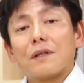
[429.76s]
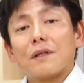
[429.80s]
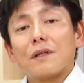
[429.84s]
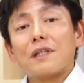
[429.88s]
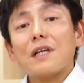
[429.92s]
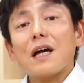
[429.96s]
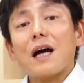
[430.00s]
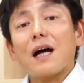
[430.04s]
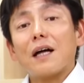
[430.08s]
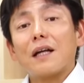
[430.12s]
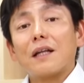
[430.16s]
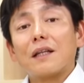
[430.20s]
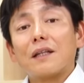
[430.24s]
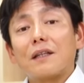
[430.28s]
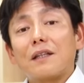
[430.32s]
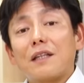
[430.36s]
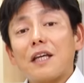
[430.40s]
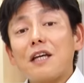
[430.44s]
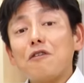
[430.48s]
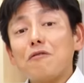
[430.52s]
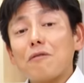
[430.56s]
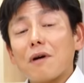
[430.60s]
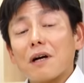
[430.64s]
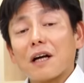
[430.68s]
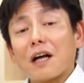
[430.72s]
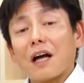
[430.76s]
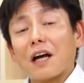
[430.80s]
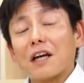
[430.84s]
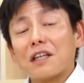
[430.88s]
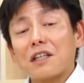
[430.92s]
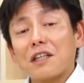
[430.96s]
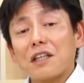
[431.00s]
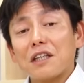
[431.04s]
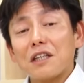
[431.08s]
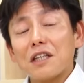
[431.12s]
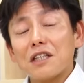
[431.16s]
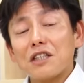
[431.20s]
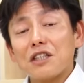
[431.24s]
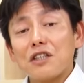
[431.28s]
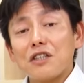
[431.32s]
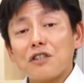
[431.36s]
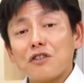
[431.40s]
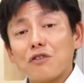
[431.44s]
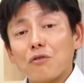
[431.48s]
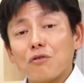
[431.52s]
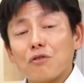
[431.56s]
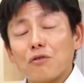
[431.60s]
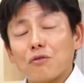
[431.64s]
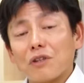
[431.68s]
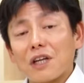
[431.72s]
じゃあデルは画期的な新
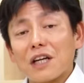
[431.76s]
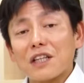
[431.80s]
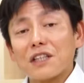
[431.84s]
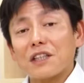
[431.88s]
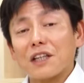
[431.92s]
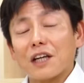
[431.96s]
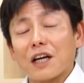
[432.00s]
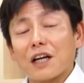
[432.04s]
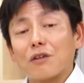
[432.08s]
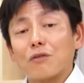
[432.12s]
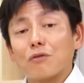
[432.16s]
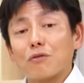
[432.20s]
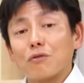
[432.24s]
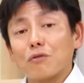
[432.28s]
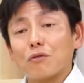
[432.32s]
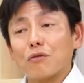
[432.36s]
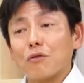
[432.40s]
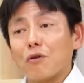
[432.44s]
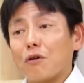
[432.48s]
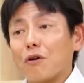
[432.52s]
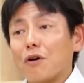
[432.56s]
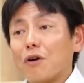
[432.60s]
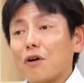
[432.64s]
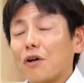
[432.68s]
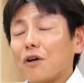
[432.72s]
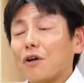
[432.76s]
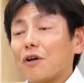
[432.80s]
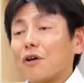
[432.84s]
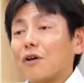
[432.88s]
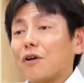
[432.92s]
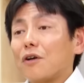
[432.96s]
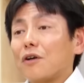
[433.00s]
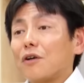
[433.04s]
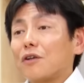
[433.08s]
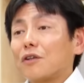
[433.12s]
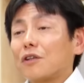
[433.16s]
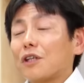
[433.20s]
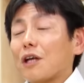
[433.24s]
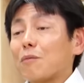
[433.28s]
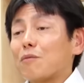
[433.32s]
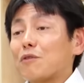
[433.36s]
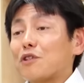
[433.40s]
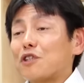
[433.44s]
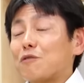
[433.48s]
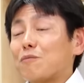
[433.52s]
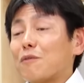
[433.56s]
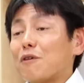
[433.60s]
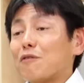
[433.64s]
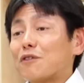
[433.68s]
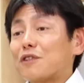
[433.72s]
商品を出したかというと、多分
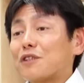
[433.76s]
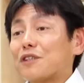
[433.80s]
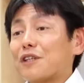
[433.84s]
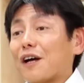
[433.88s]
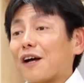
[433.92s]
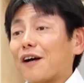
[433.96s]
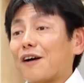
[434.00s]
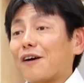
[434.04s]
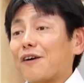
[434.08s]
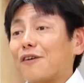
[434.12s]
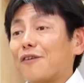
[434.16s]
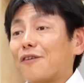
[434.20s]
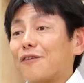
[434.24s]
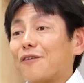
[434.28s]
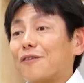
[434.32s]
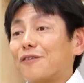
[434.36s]
島内さん、